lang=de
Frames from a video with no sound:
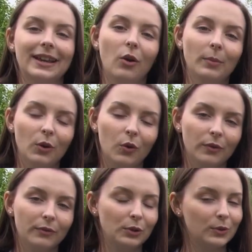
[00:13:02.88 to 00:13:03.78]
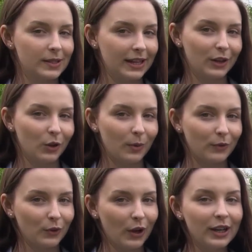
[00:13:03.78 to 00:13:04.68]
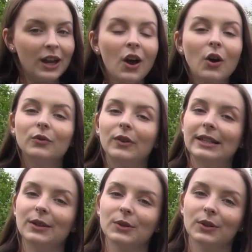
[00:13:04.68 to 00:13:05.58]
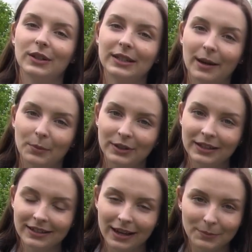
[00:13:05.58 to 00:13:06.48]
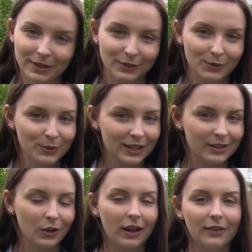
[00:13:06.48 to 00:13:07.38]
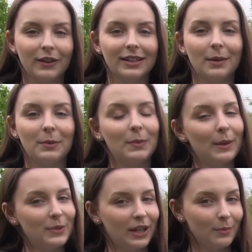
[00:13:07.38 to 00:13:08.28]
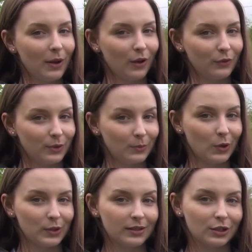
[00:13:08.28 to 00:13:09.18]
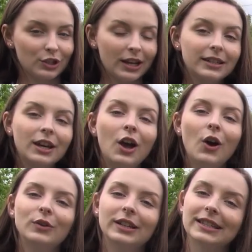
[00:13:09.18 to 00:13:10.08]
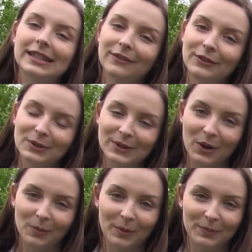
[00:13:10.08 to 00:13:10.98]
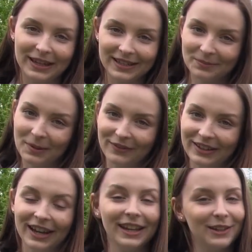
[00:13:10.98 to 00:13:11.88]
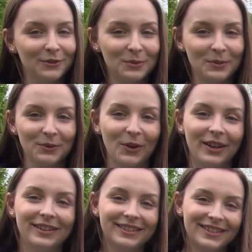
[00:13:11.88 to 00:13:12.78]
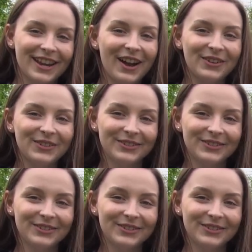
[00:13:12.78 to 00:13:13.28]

Daumen hoch. Wir würden uns sehr darüber freuen. Und falls ihr uns noch nicht abonniert habt, dann tut das doch einfach. Damit bleibt ihr immer auf dem neuesten Stand. Und dann sehen wir uns auch beim nächsten Mal wieder. Ich würde mich freuen. Ciao!